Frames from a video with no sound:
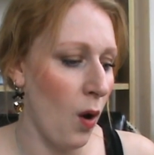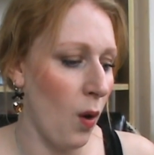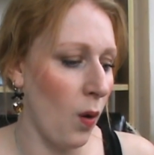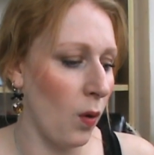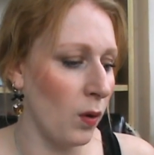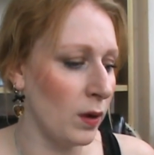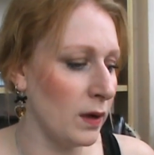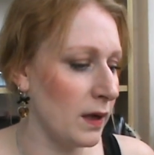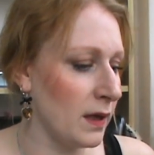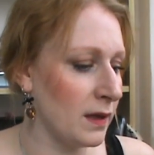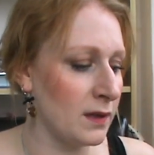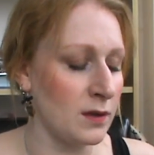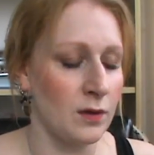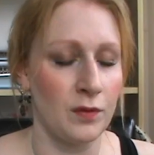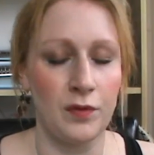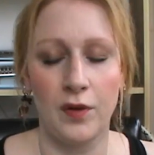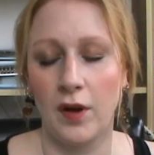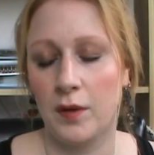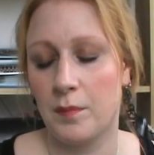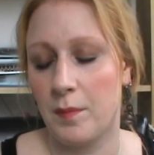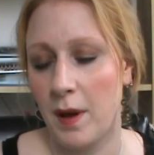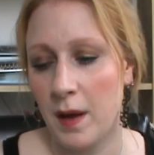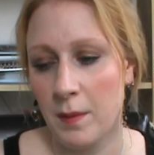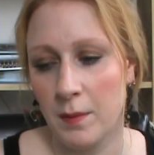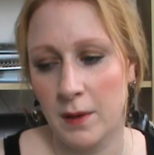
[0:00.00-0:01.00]
Und ich
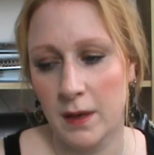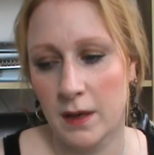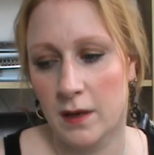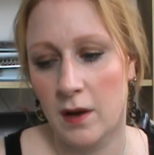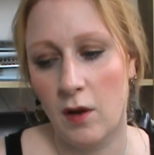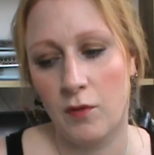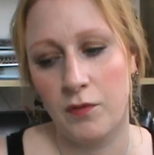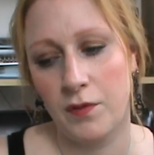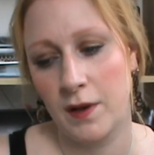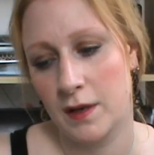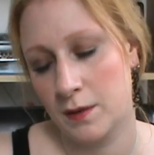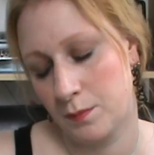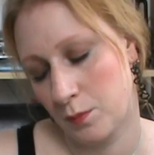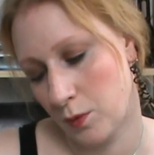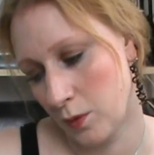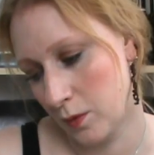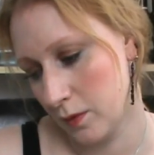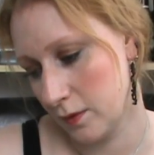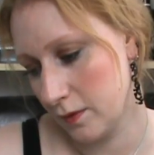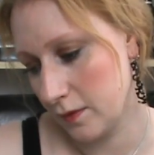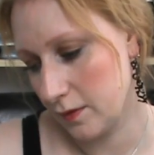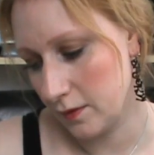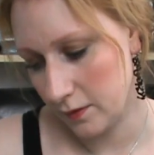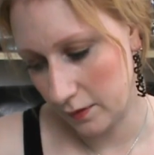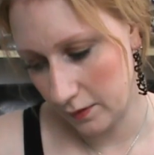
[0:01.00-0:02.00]
sofort Maybelline auf Facebook
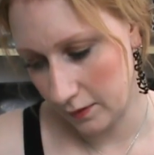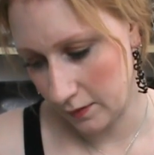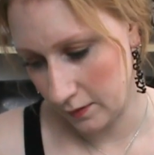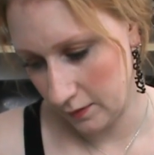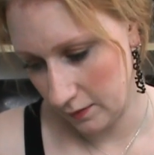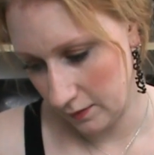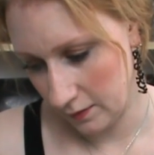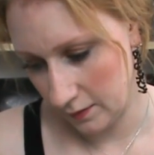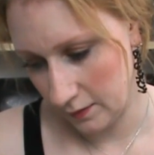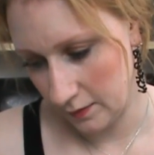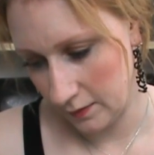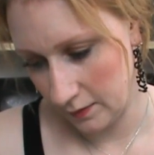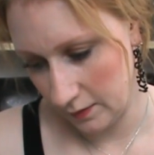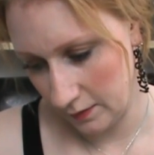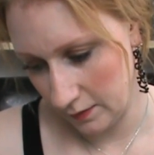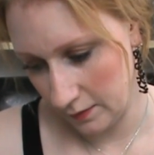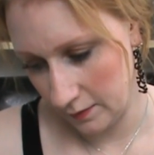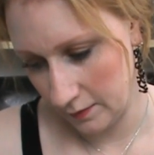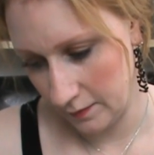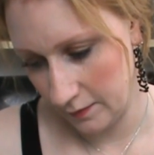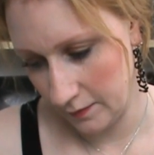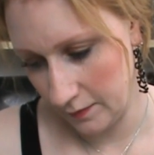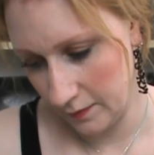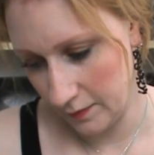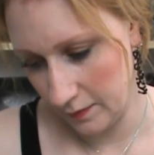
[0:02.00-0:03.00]
äh,
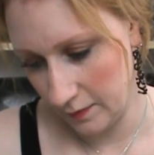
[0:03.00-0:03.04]
äh,